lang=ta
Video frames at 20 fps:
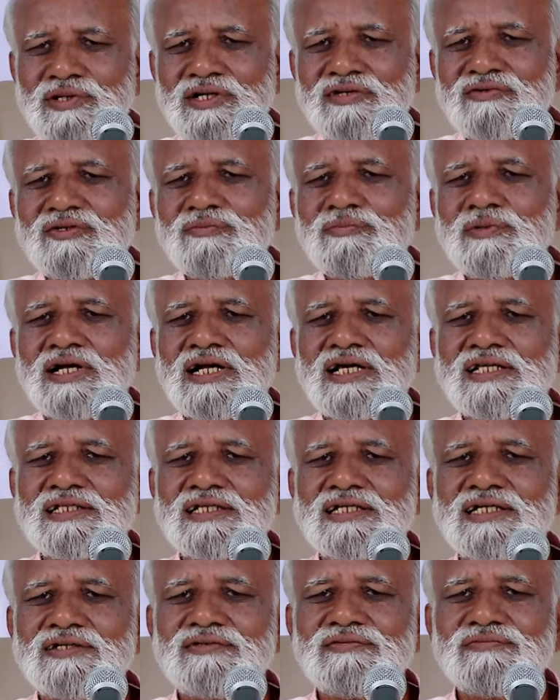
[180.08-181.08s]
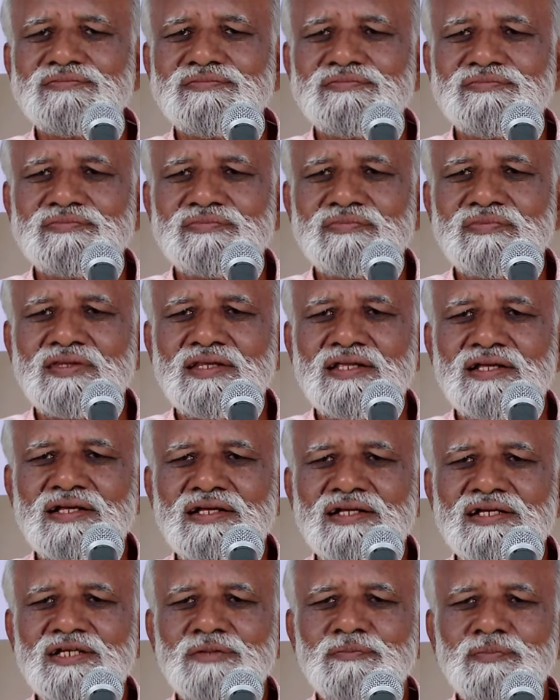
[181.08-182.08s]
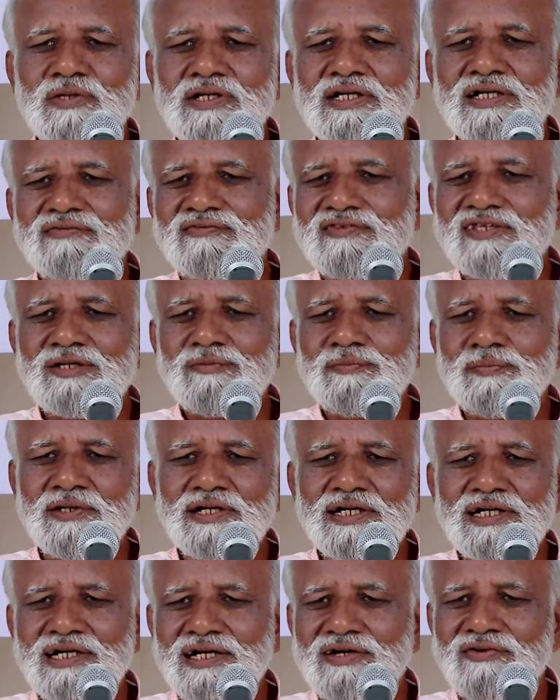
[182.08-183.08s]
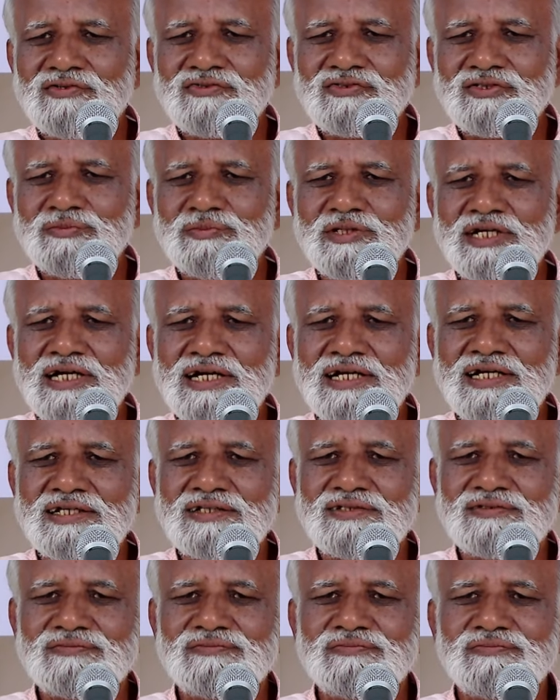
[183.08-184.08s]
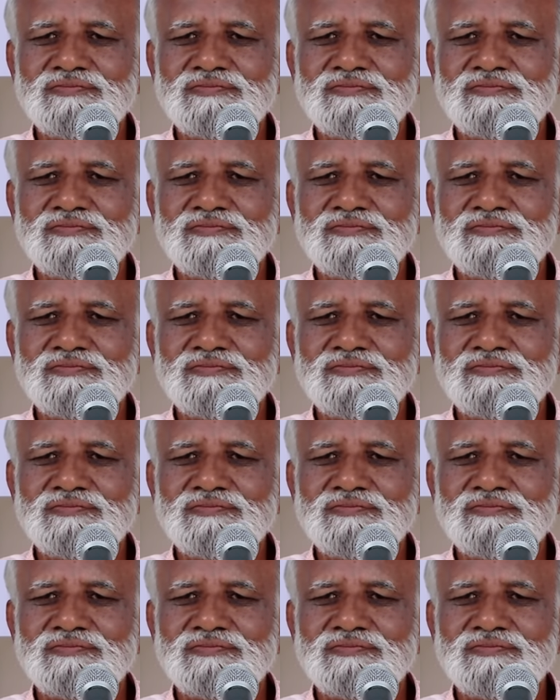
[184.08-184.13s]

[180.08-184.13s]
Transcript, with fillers: பண்ணவே பண்ணாதுங்க இப்போ இங்கே திங்க் பண்ணுறதுக்கு அவசியமே கிடையாது